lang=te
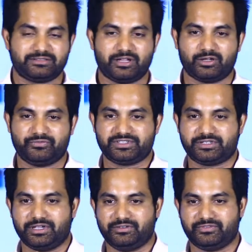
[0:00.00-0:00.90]
స్టార్ట్ ఆఫ్
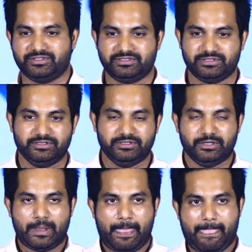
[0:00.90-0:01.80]
శ్రేయా ఫస్ట్
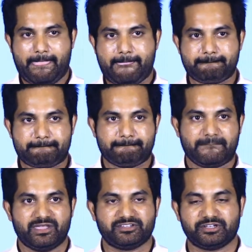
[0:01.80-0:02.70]

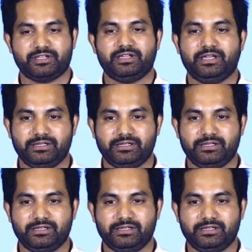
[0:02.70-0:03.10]
శ్రేయా